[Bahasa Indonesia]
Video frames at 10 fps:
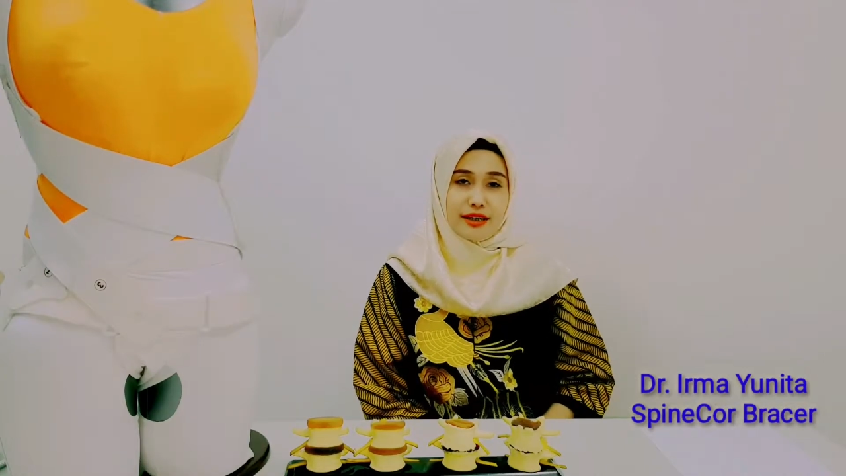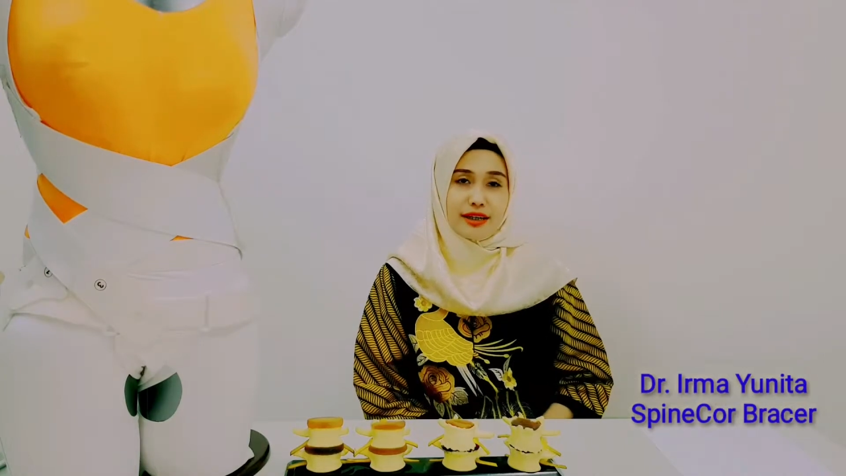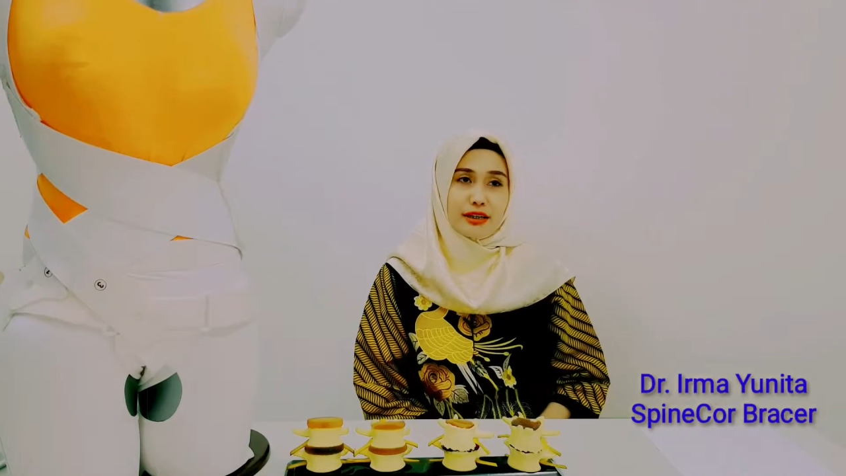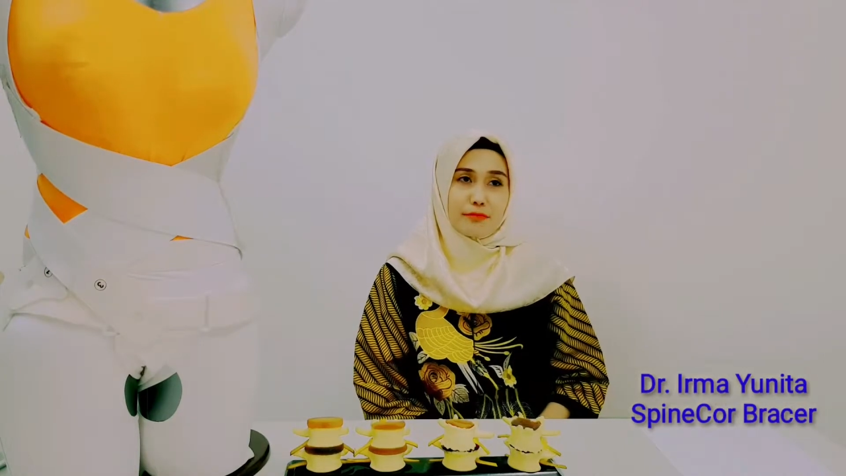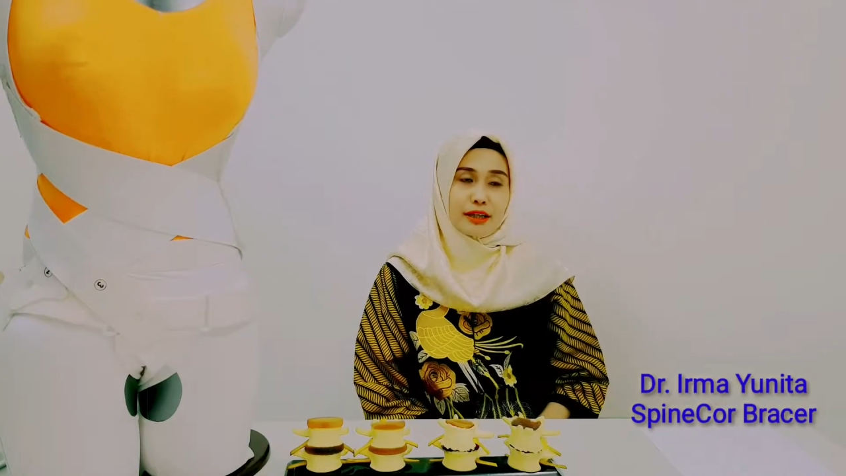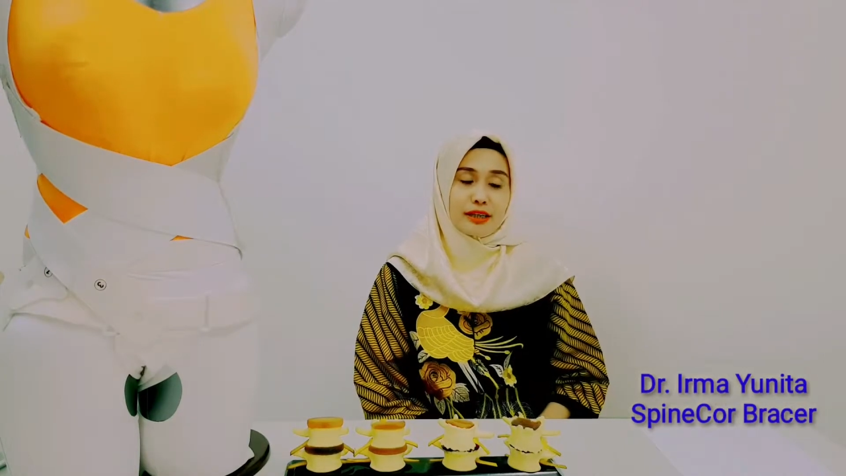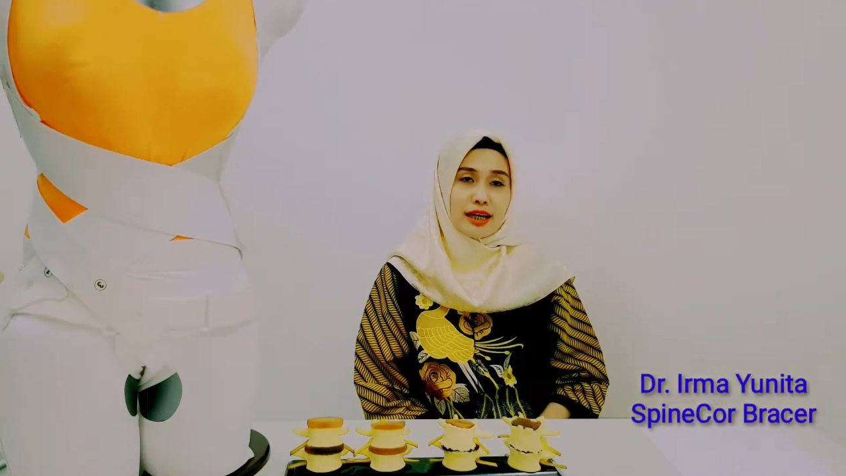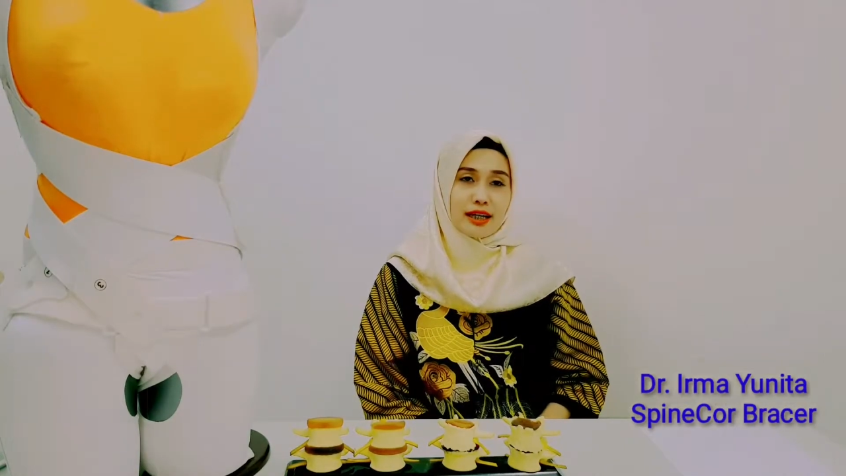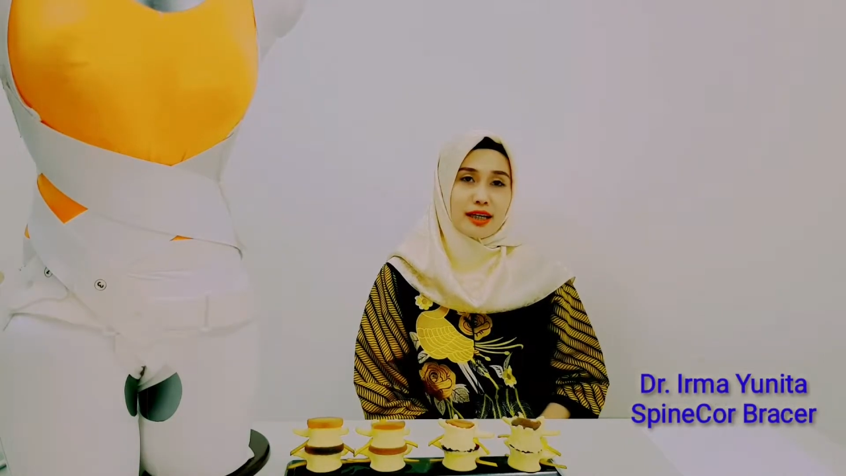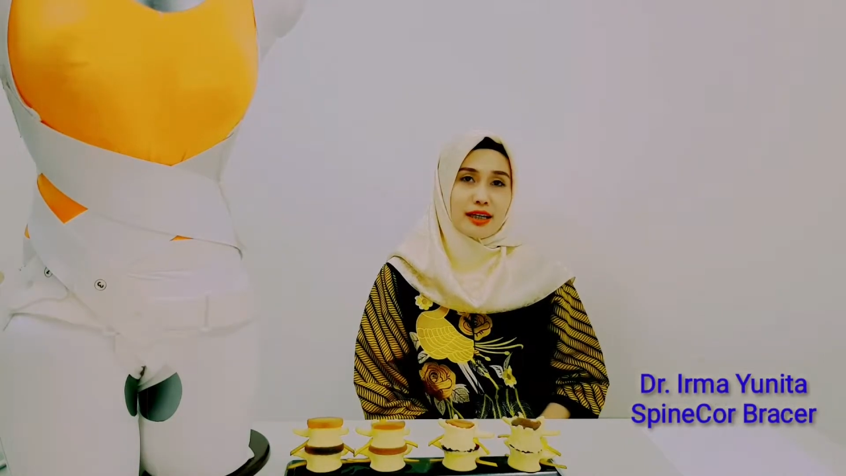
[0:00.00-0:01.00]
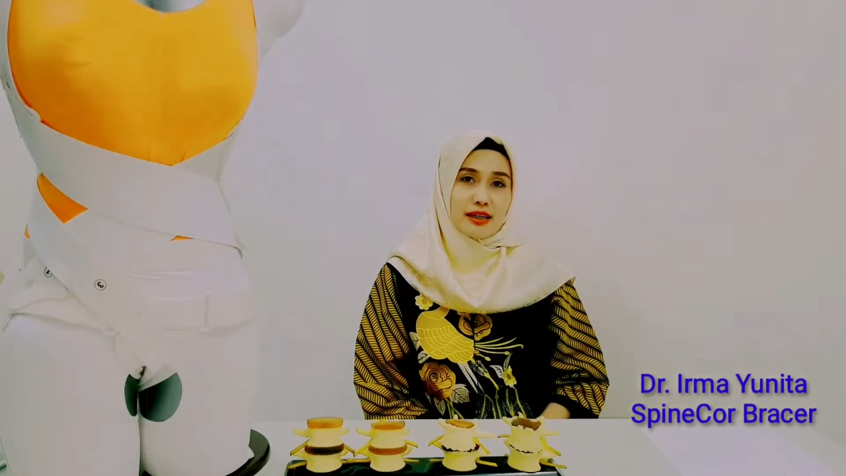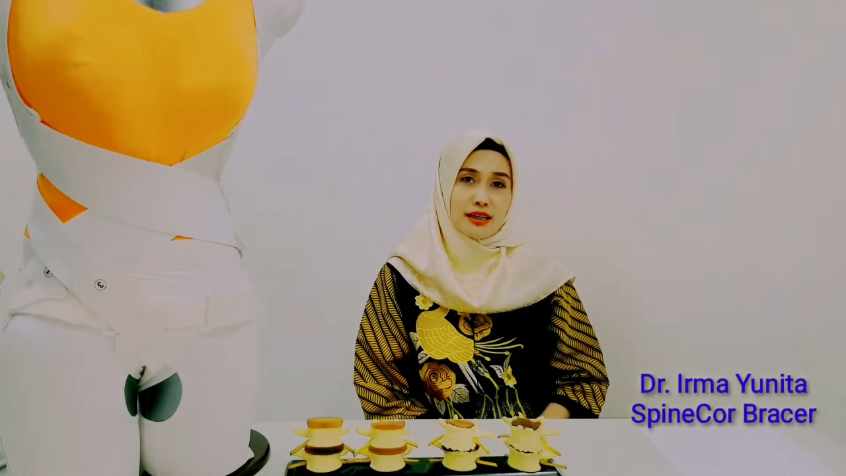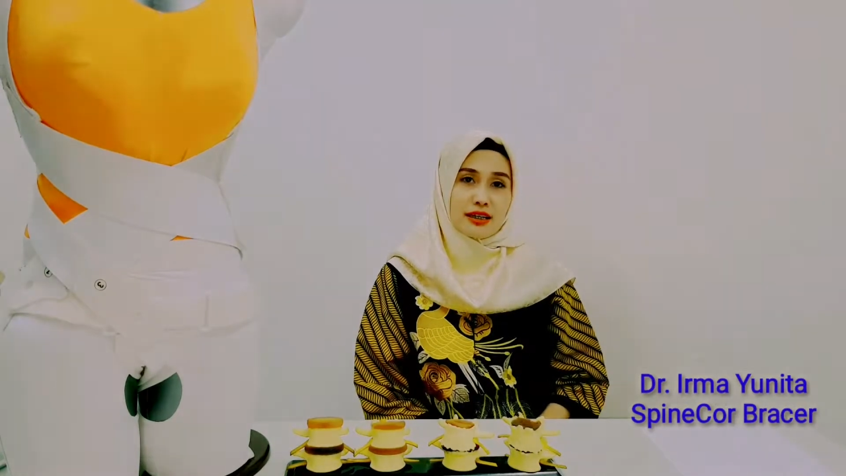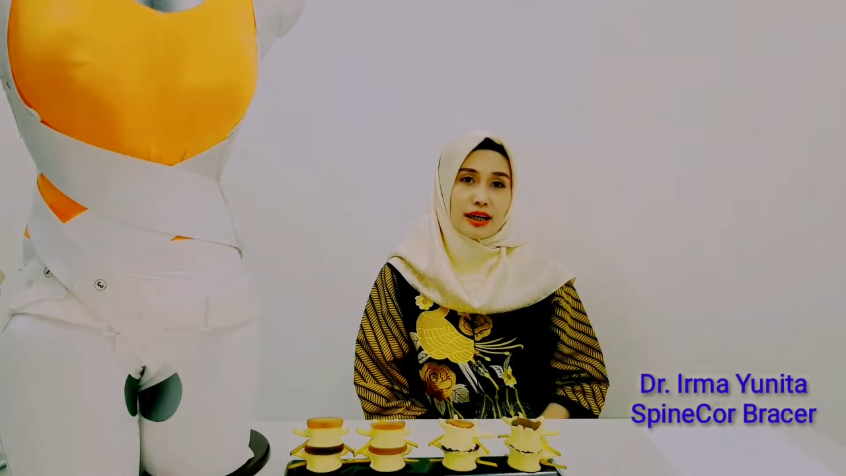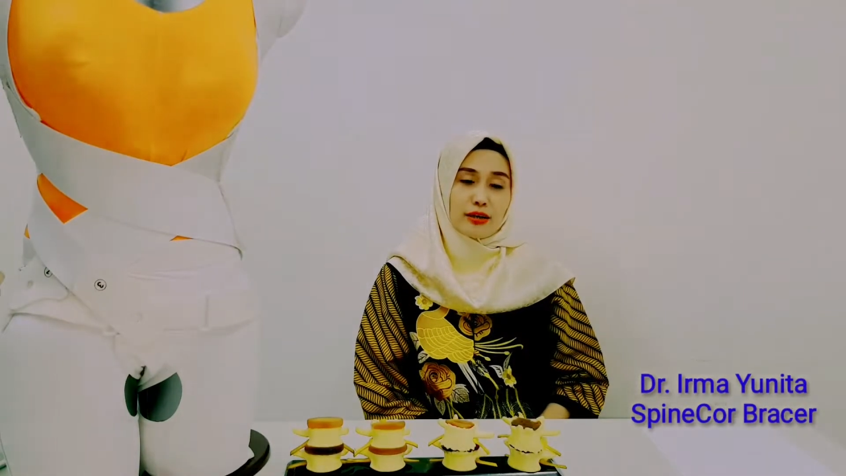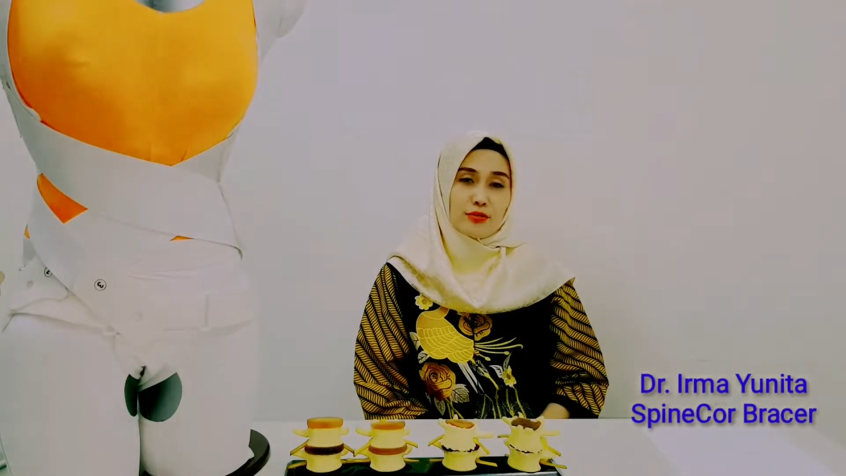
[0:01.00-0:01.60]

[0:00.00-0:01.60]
Jadi sampai saat ini saya